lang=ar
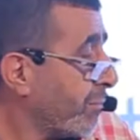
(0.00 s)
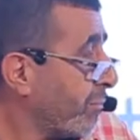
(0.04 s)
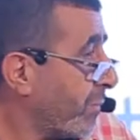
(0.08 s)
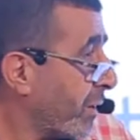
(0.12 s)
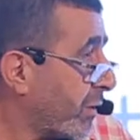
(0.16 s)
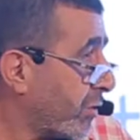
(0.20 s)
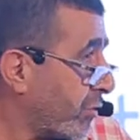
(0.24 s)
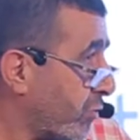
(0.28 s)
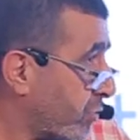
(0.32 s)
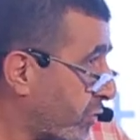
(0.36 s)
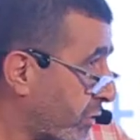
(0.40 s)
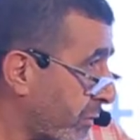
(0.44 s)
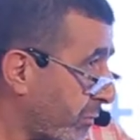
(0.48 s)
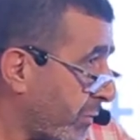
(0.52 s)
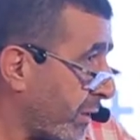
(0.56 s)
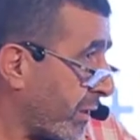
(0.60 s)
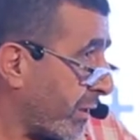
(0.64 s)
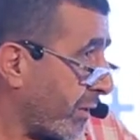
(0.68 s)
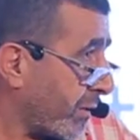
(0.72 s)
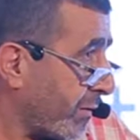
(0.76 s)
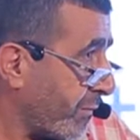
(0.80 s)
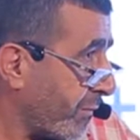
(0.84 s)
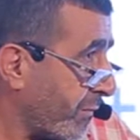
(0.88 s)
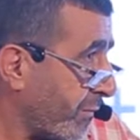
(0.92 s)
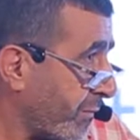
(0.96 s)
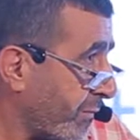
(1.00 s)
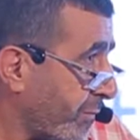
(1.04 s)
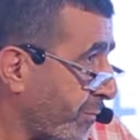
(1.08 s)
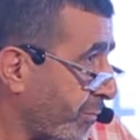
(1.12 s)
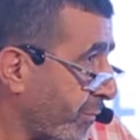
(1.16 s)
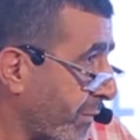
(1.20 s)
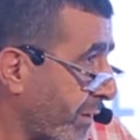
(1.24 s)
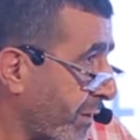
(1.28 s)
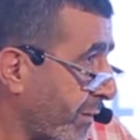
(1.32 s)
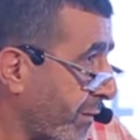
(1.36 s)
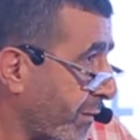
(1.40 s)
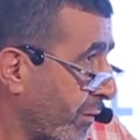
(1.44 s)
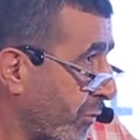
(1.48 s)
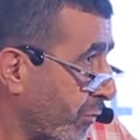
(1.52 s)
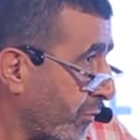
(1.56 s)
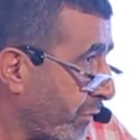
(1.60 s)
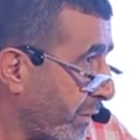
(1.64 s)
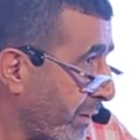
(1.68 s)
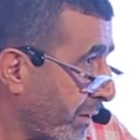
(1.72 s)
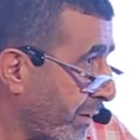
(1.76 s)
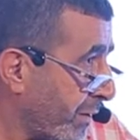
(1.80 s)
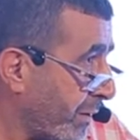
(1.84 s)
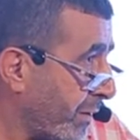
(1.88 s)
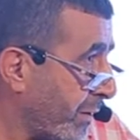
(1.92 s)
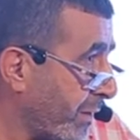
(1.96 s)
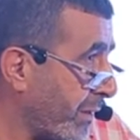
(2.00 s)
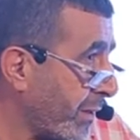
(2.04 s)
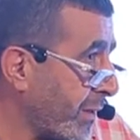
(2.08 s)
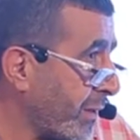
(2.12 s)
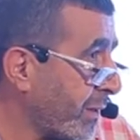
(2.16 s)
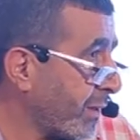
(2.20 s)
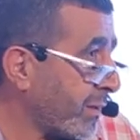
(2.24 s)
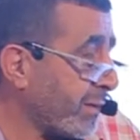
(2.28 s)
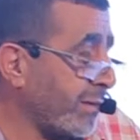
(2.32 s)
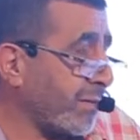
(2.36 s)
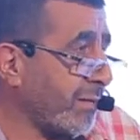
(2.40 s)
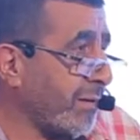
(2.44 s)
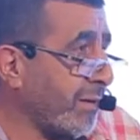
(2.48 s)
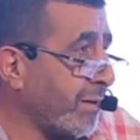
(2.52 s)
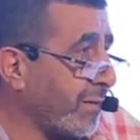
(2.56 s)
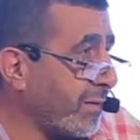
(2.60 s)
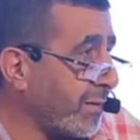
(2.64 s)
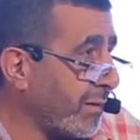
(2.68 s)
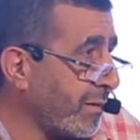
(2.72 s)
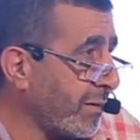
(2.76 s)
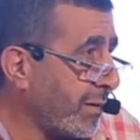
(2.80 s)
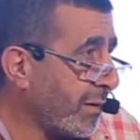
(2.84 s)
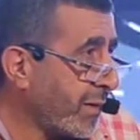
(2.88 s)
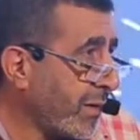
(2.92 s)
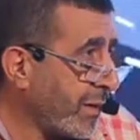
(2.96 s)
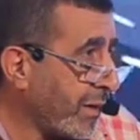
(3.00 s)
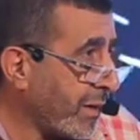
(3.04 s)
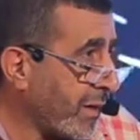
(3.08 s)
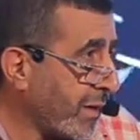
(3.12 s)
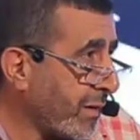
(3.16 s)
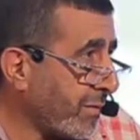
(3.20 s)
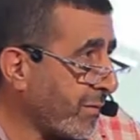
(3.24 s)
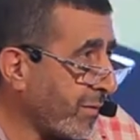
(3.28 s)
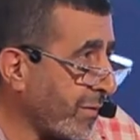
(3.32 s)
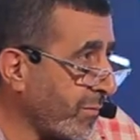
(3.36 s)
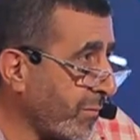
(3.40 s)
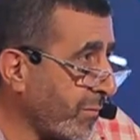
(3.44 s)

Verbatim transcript: ما كنش بنعرف نوصل لان احنا ننقذ هذا هذا